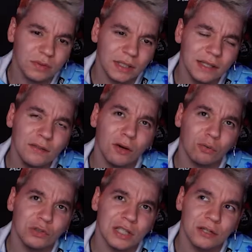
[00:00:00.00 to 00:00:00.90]
he tenido
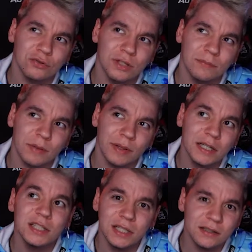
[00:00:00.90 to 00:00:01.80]
algún Samsung en mi vida.
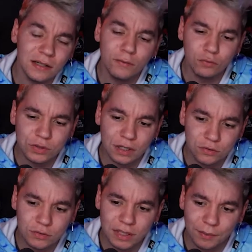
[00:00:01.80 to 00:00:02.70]
Sí, he tenido un
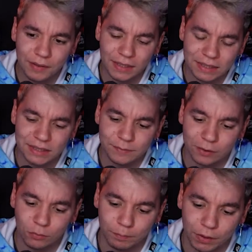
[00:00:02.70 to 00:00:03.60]
Samsung y la verdad que se me
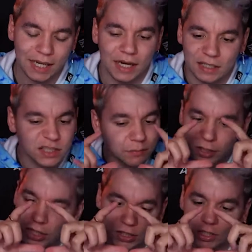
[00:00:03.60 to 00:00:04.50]
rompió. Era así
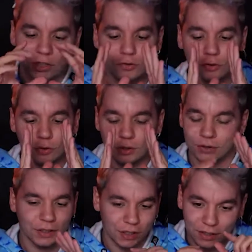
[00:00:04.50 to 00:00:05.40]
pequeñito,
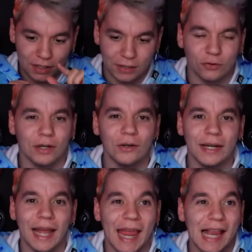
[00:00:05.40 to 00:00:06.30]
enanito. Creo que
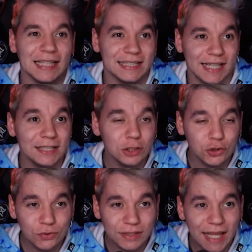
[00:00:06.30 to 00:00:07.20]
era el
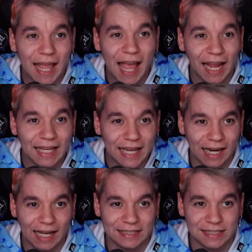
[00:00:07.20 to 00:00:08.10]
Samsung
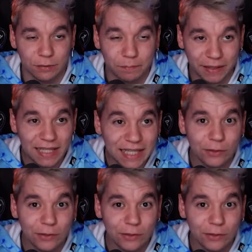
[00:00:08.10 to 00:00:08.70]
Galaxy. Galaxy Mini